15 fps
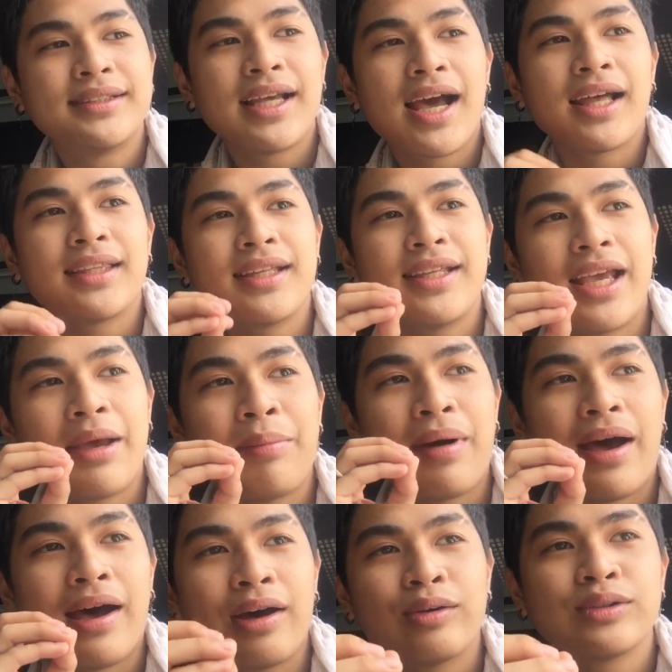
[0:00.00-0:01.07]
si Ate
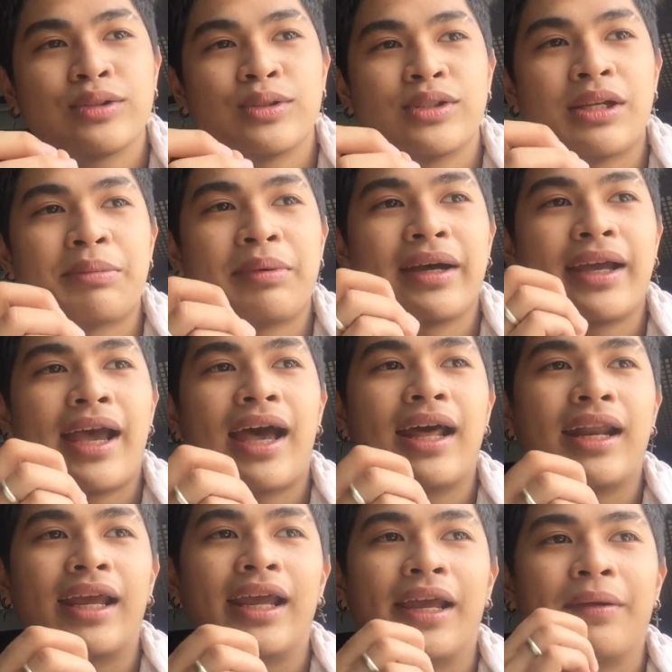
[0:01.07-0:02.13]
Gemma, ang gusto niya
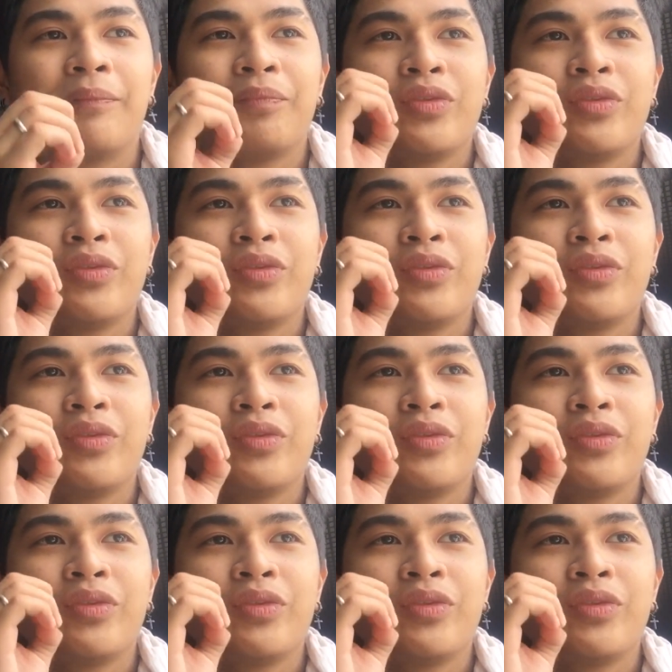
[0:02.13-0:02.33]
mangyari,